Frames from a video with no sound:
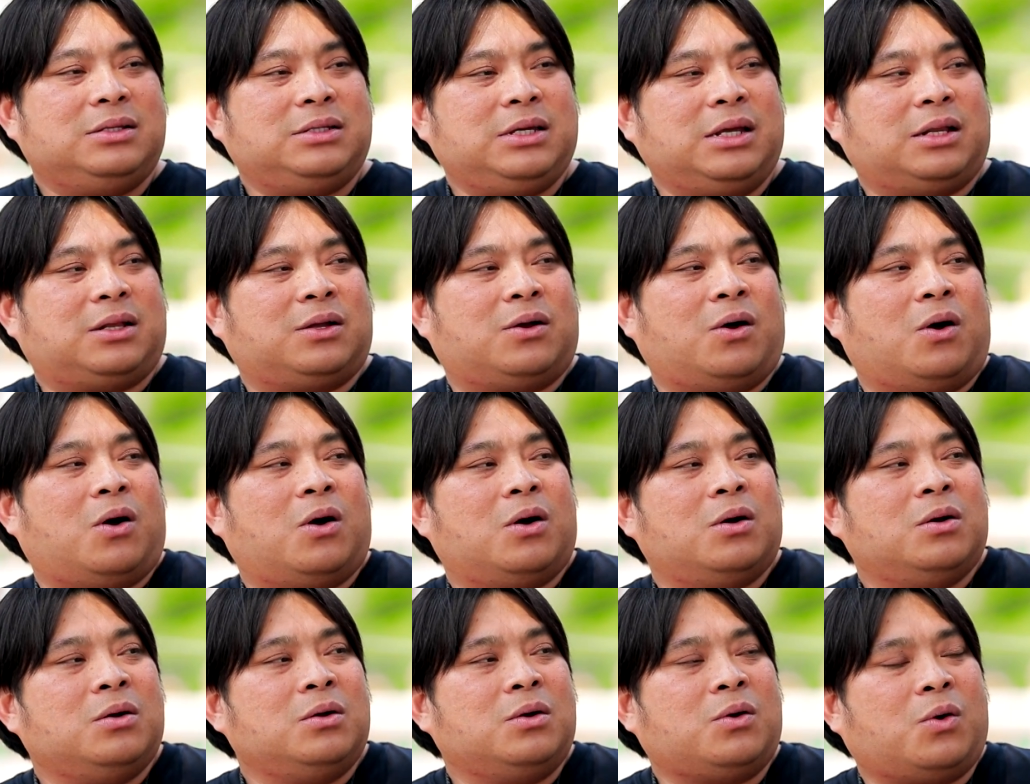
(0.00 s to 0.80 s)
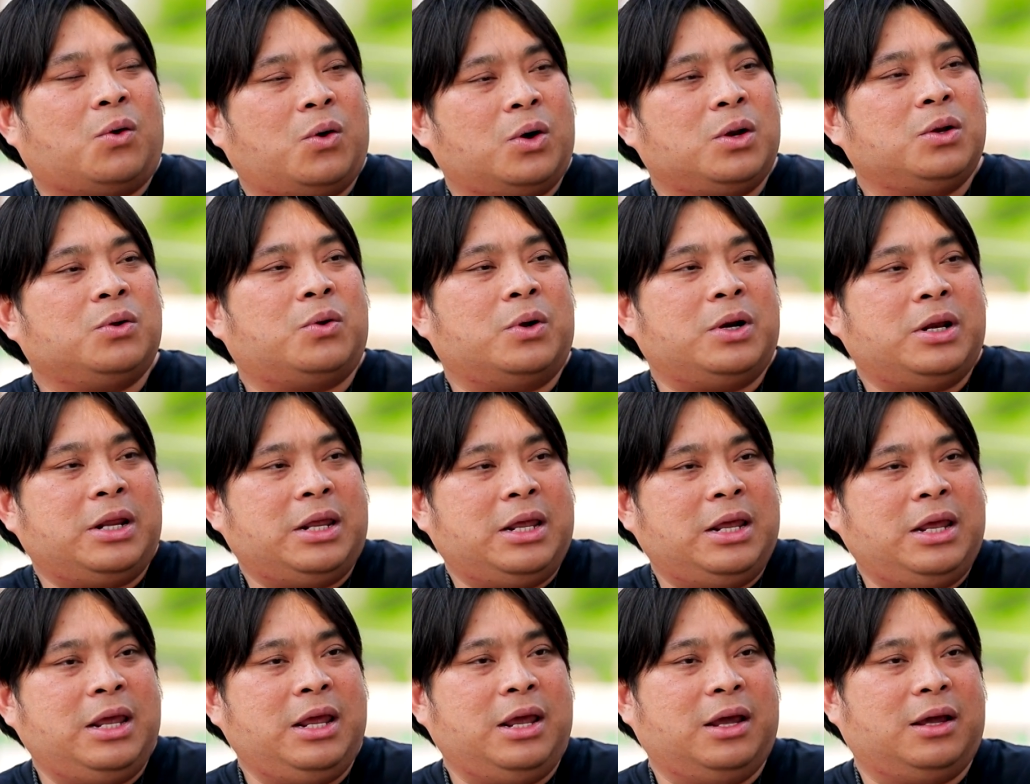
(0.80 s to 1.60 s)
จิตของคนคน
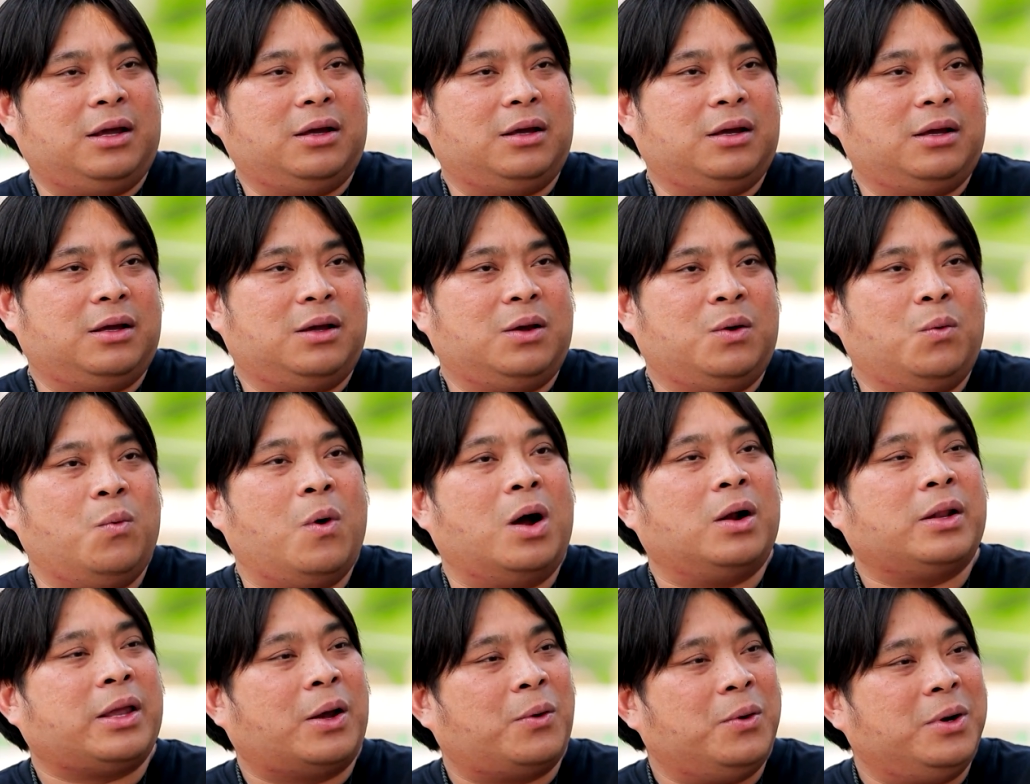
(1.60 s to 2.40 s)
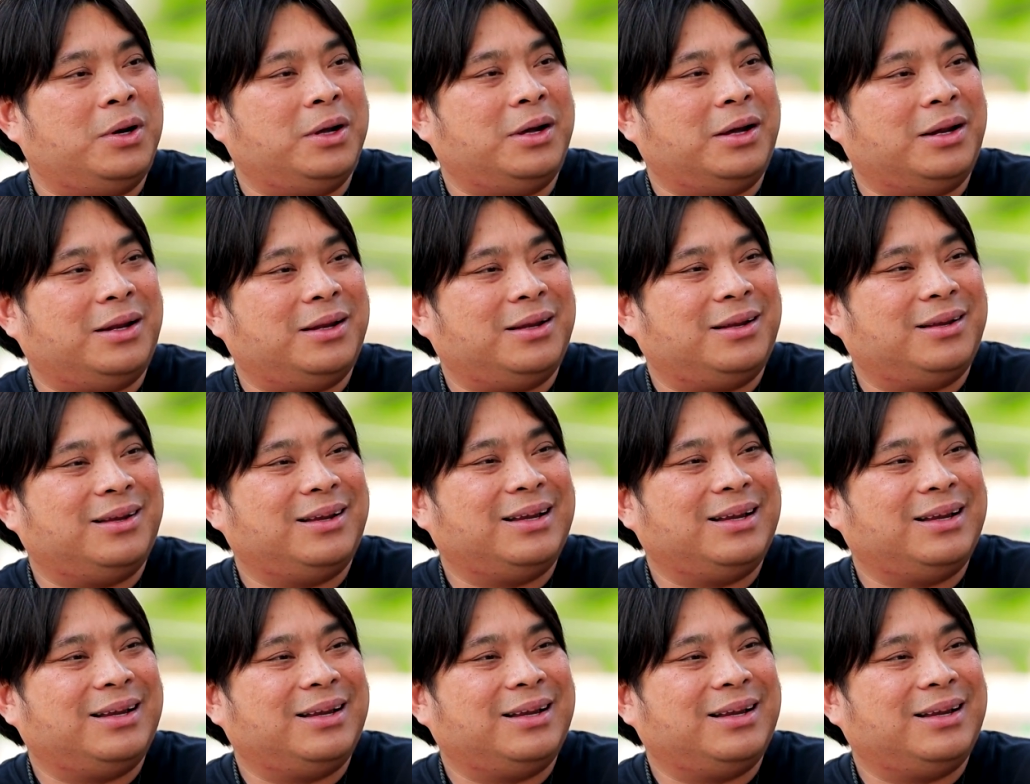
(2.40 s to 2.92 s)
นี้ห่วงแต่คนอื่น